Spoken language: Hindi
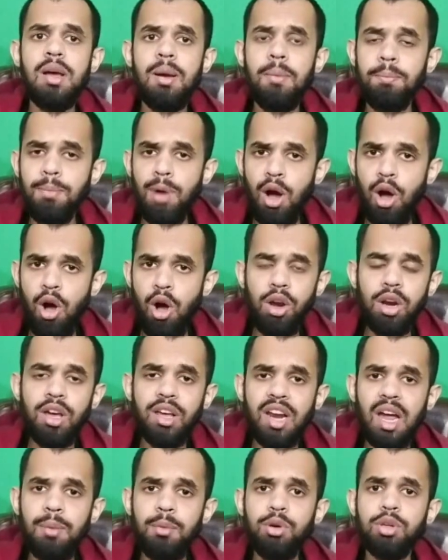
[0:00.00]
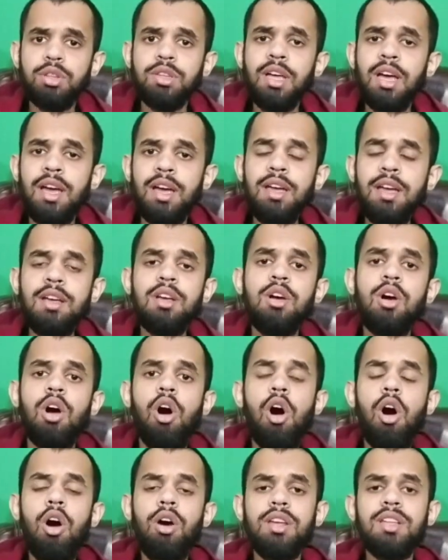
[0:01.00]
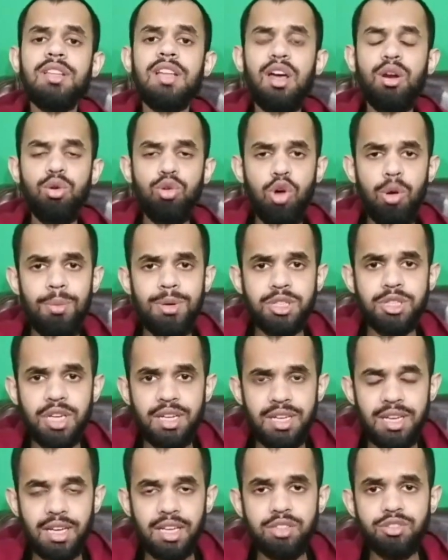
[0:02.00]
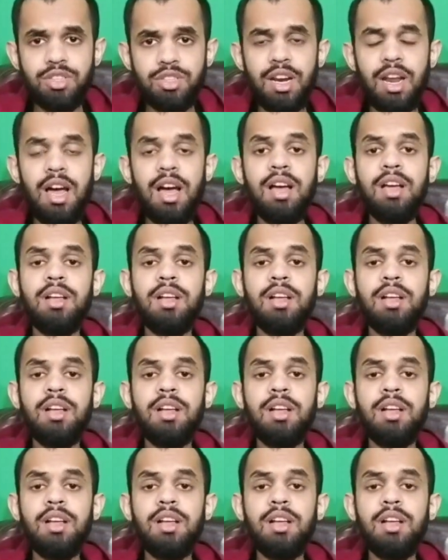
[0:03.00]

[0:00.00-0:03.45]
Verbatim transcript: माहौल ख़राब होता है और इदारों को भी चाहिए कि ज़रा